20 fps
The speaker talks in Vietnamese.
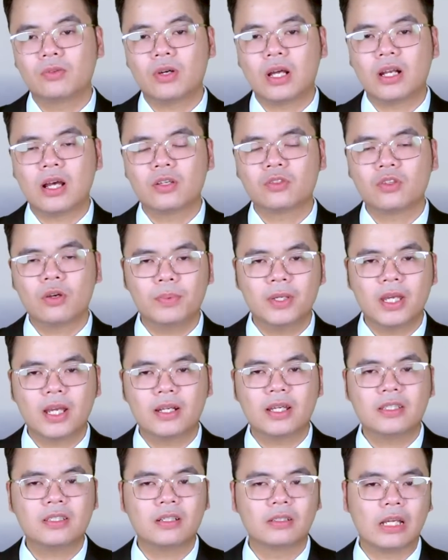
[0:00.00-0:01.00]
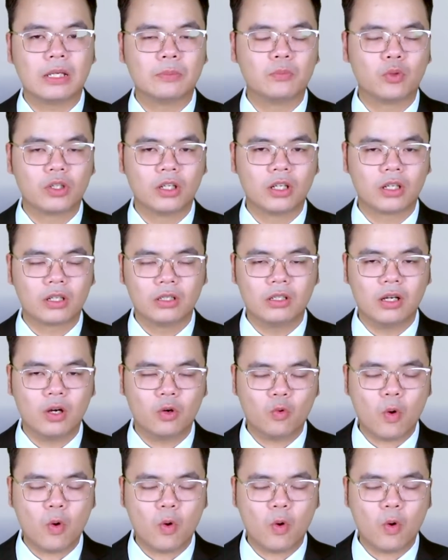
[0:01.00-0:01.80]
đoàn Azov hiện đã trở thành một lực lượng